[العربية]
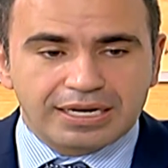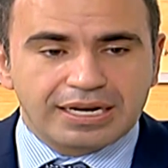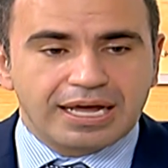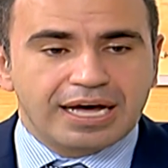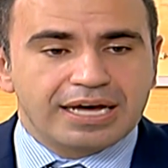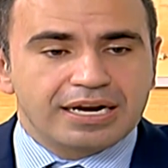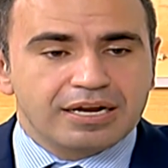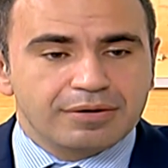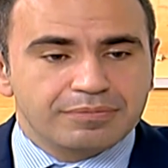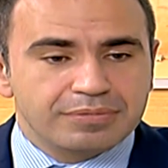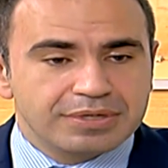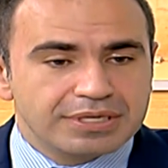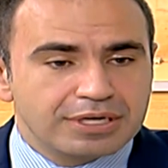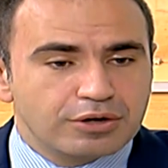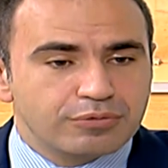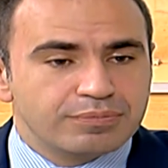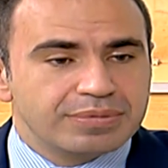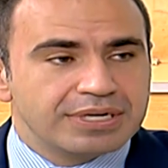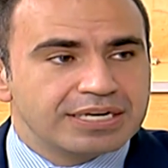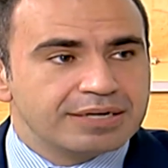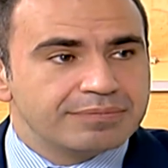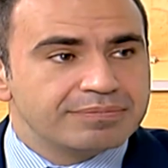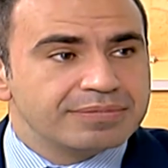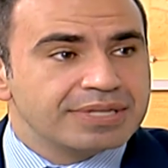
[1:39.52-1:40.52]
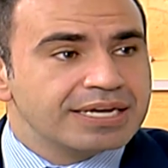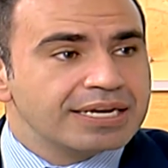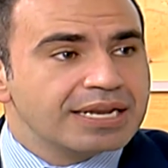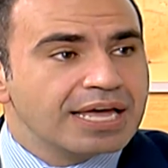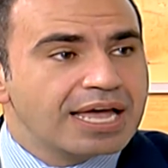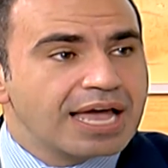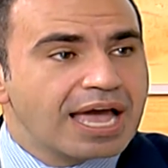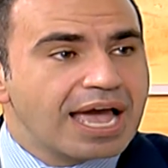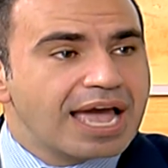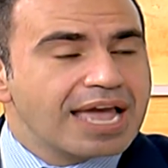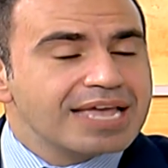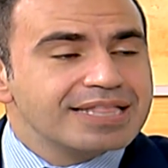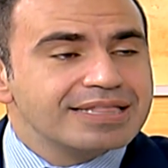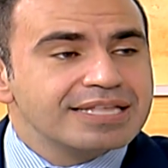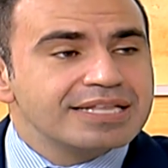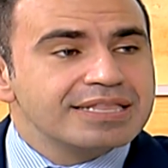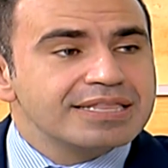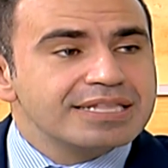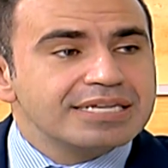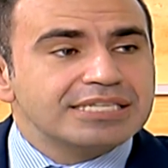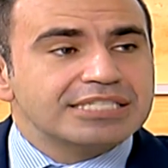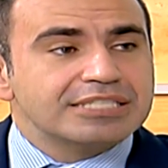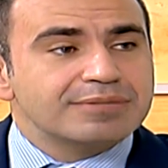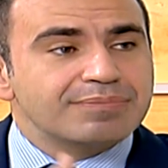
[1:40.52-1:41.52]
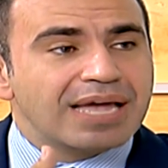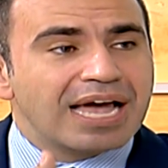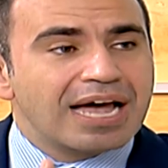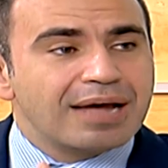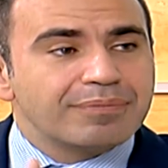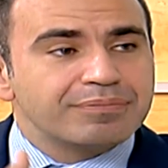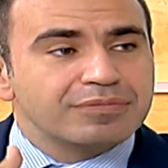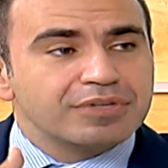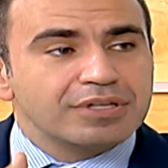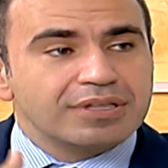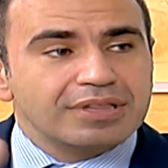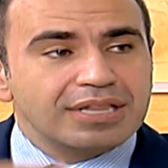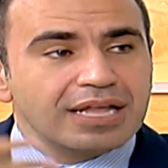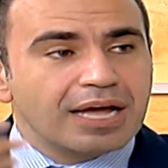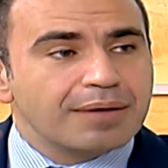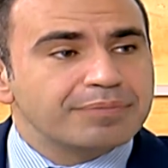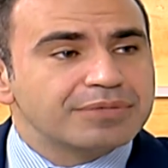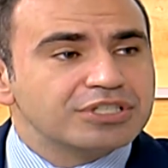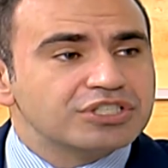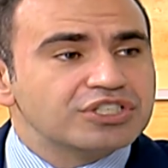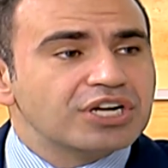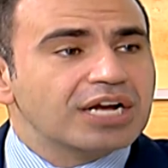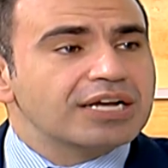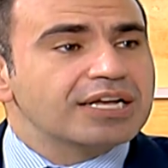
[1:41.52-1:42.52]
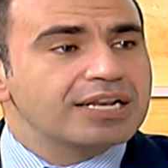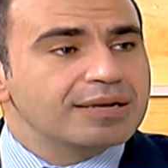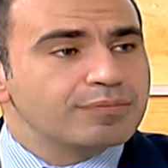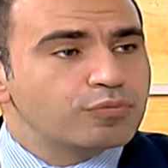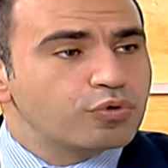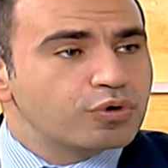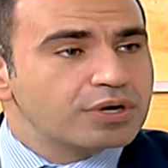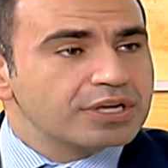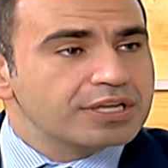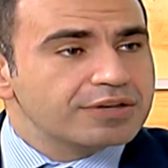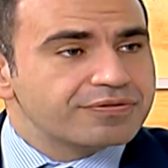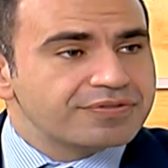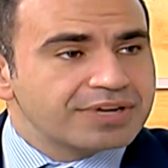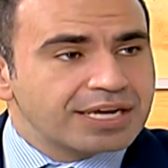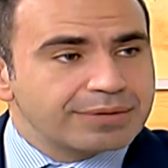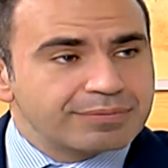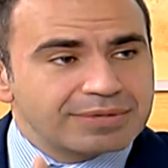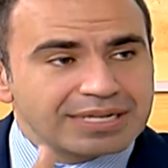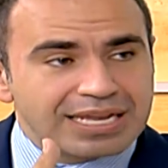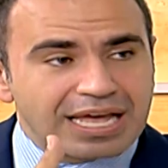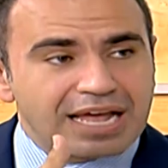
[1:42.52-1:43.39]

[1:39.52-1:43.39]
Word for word: العربية وبلبنان هيدي النسبة عم تطلع بشكل مخيف يعني من